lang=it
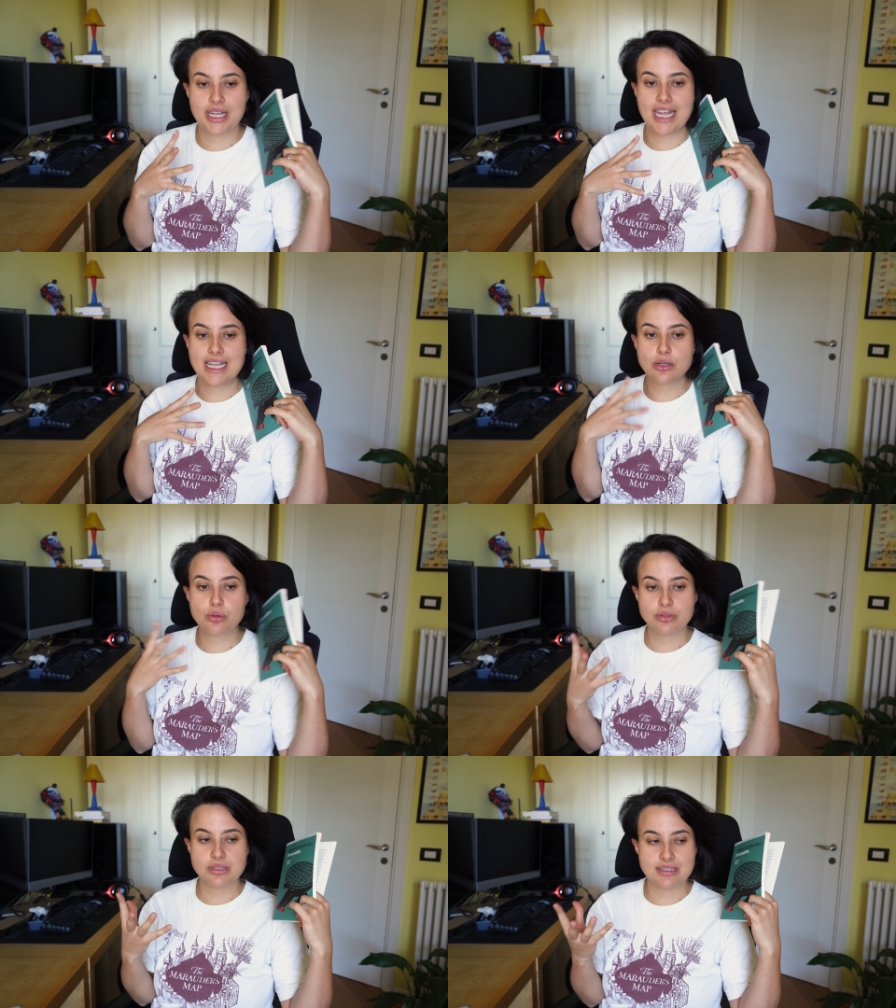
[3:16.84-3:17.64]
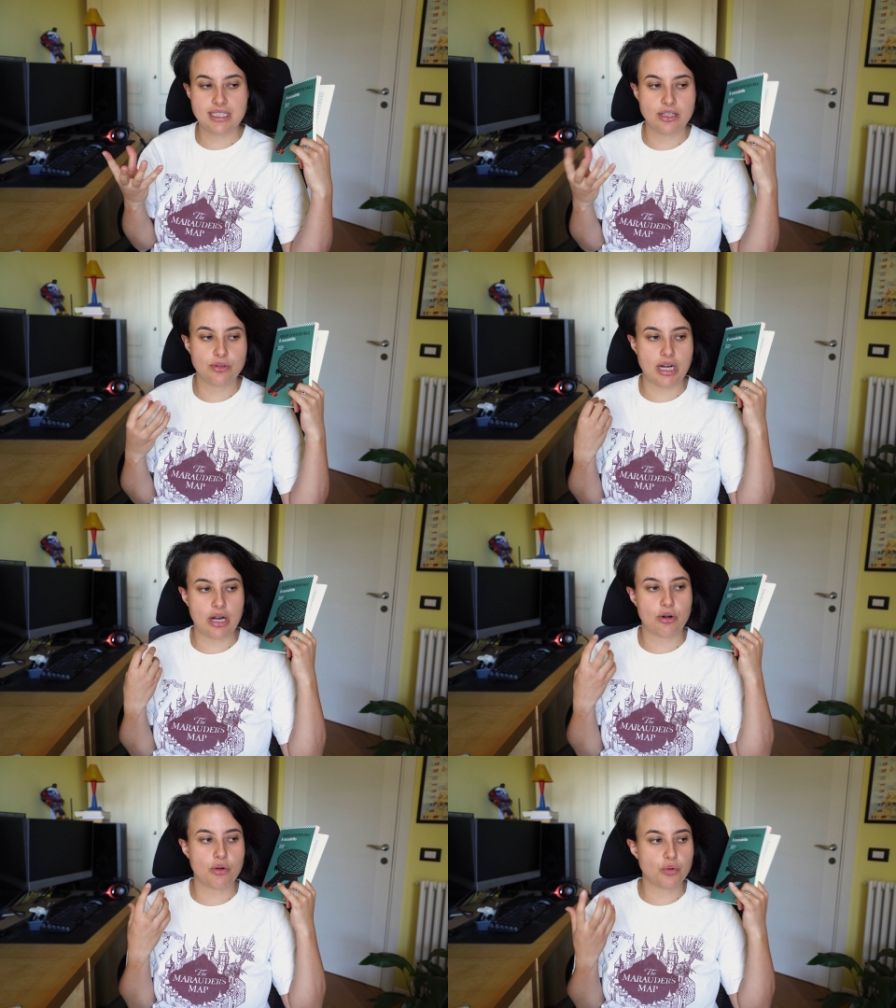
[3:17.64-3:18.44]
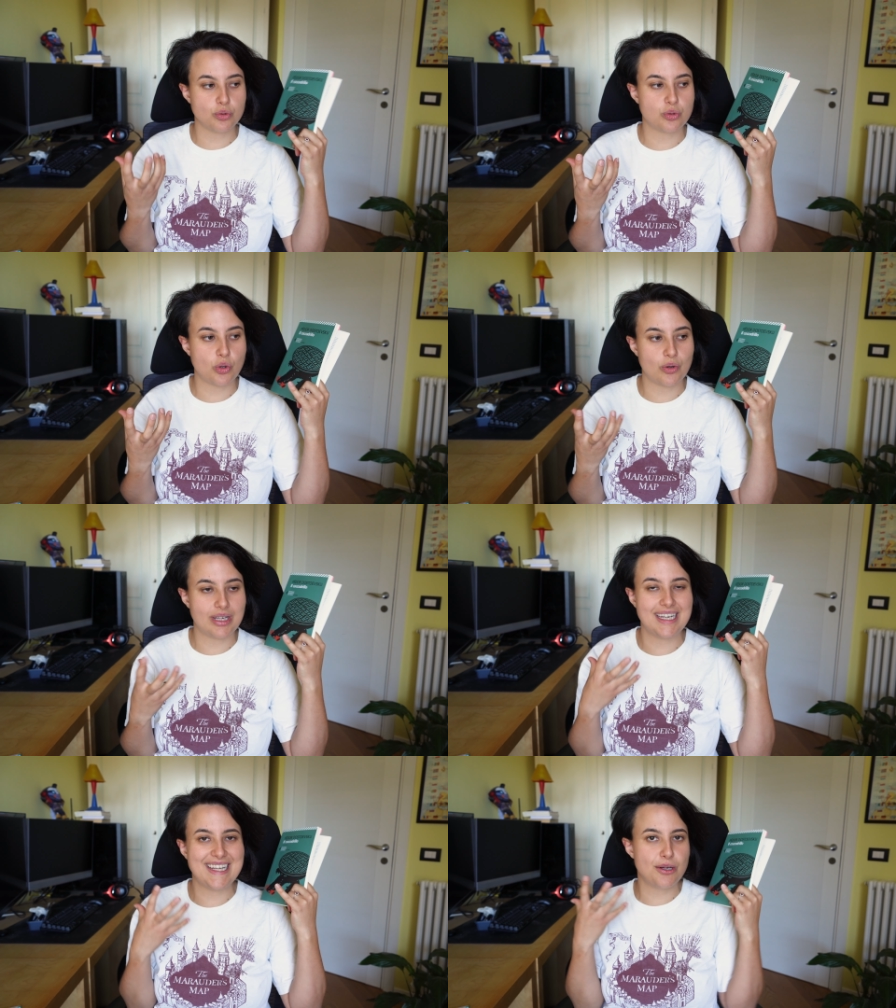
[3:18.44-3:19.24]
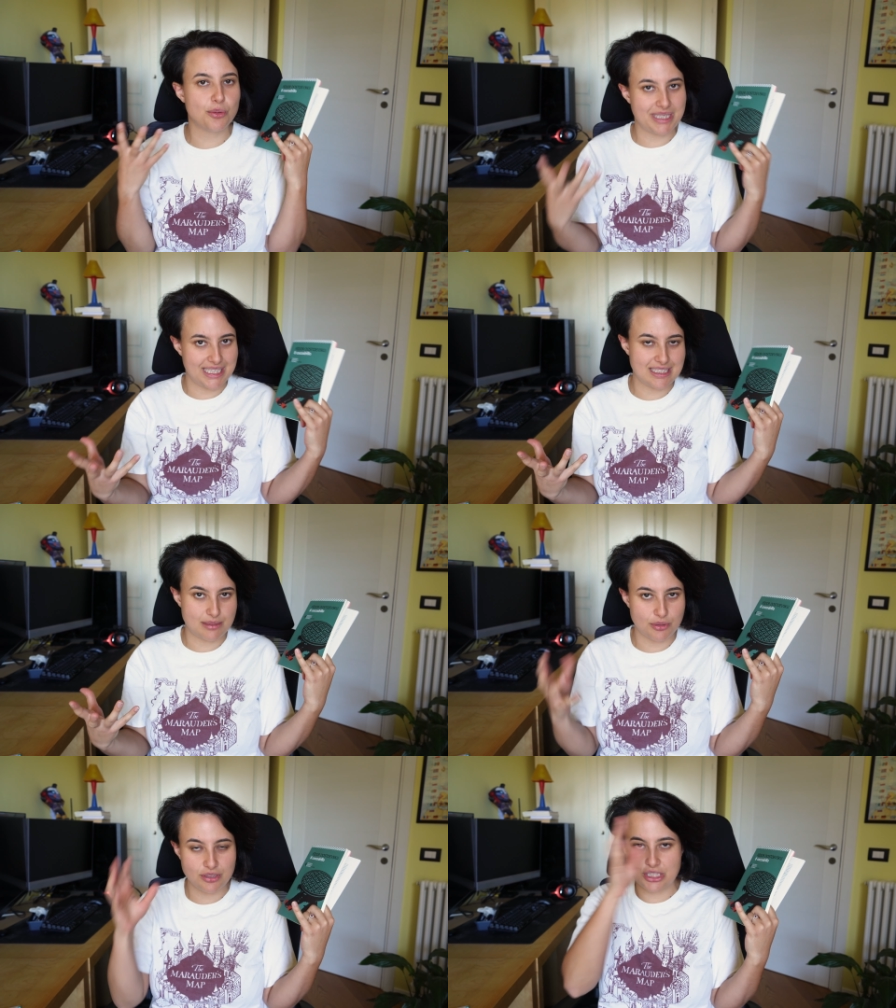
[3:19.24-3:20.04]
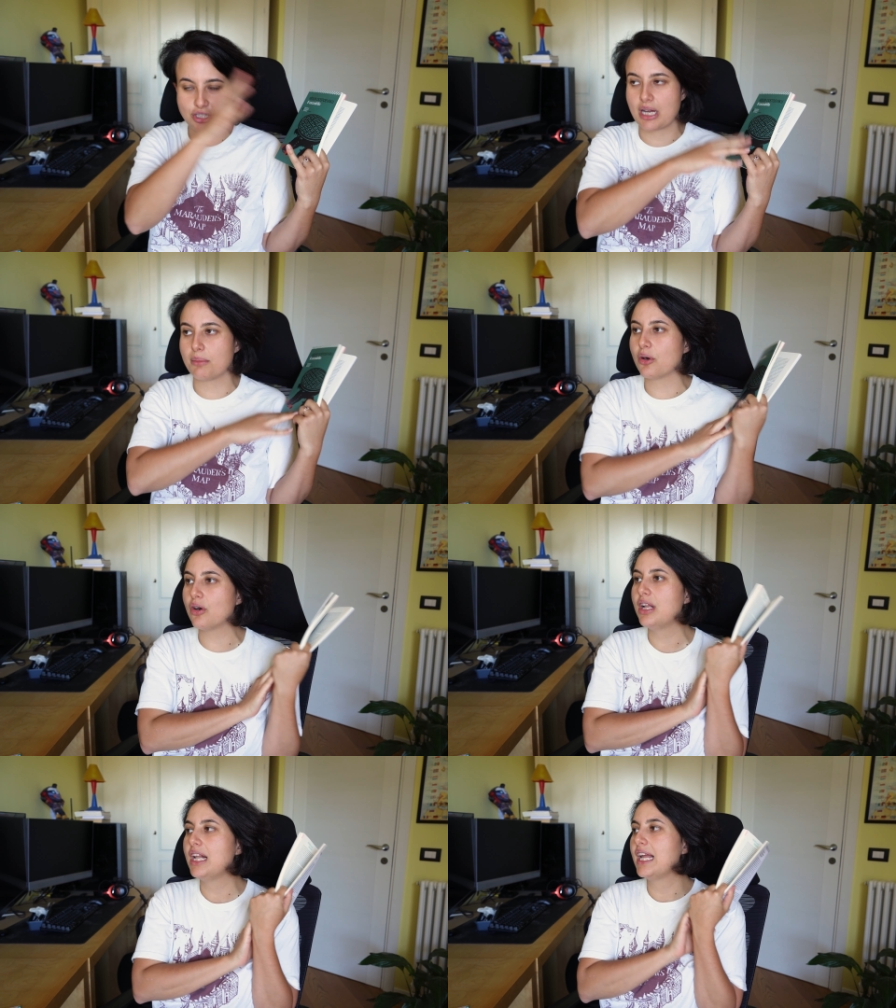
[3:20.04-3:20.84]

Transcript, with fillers: che i russi non hanno avuto l'illuminismo, diciamo,